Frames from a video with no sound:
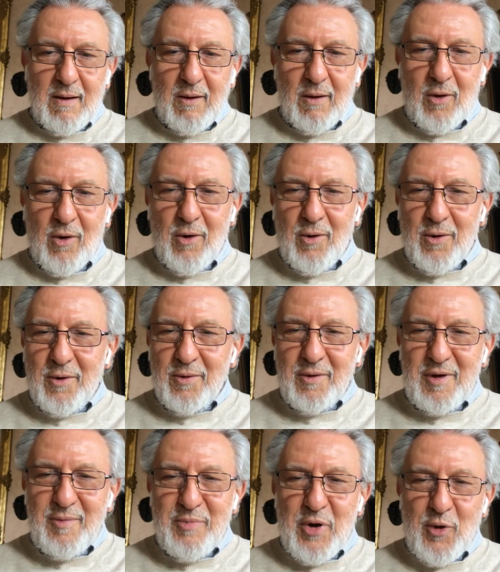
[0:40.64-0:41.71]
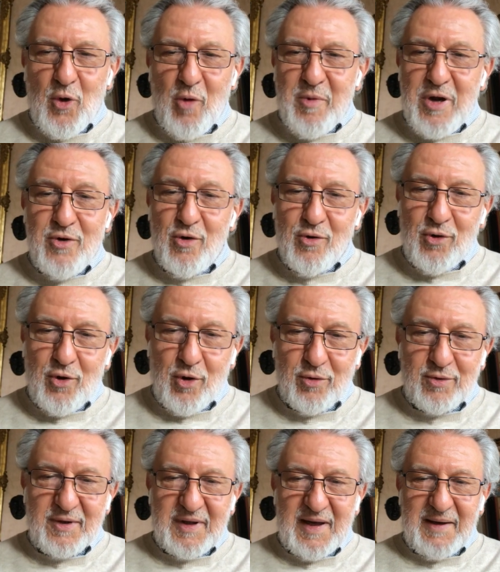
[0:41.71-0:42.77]
Oh, il mio nome non
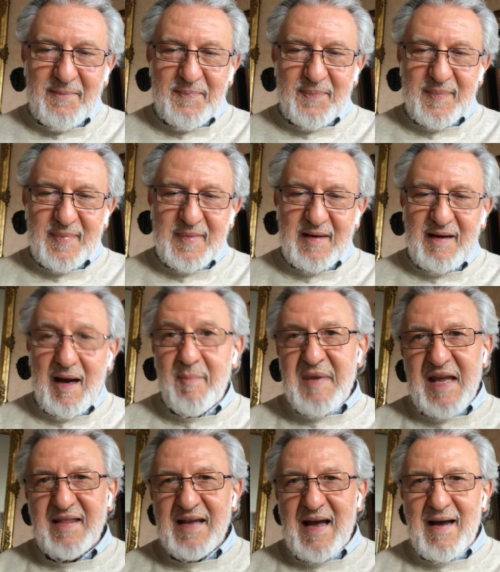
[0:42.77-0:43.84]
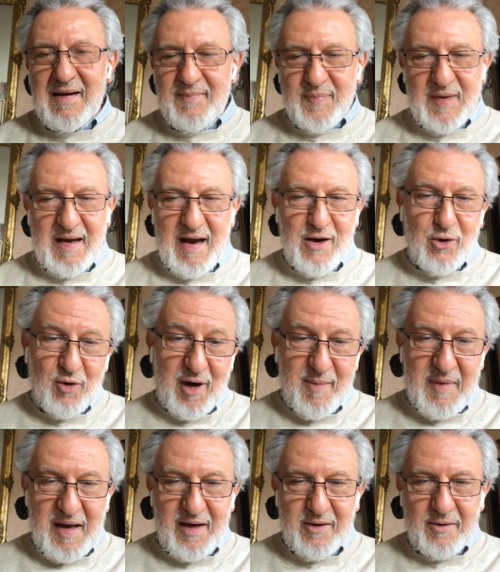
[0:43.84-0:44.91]
conta, la mia età ancora
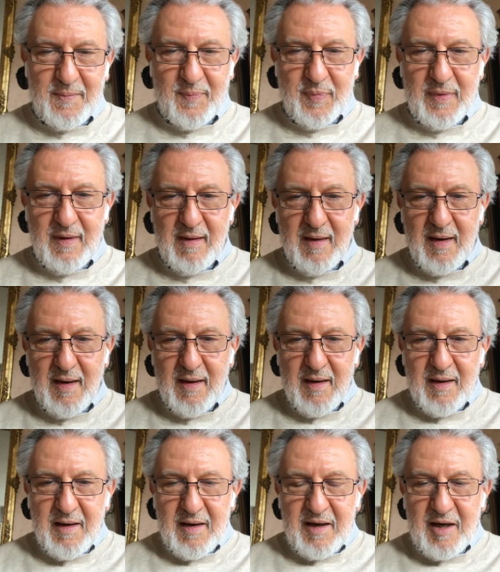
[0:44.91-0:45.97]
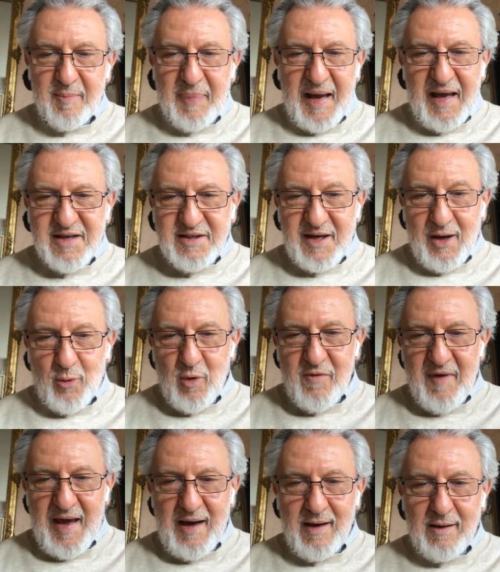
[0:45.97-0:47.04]
meno. Il paese da cui
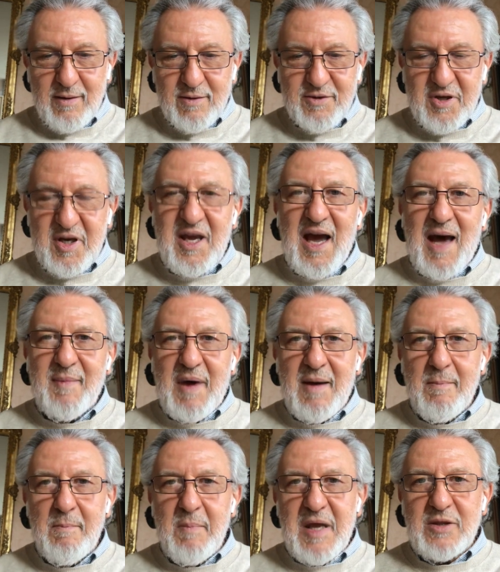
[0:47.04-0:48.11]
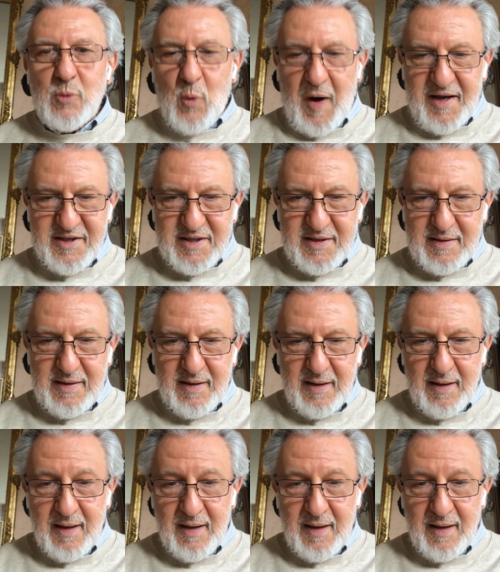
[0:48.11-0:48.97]
vengo si chiama Midwest.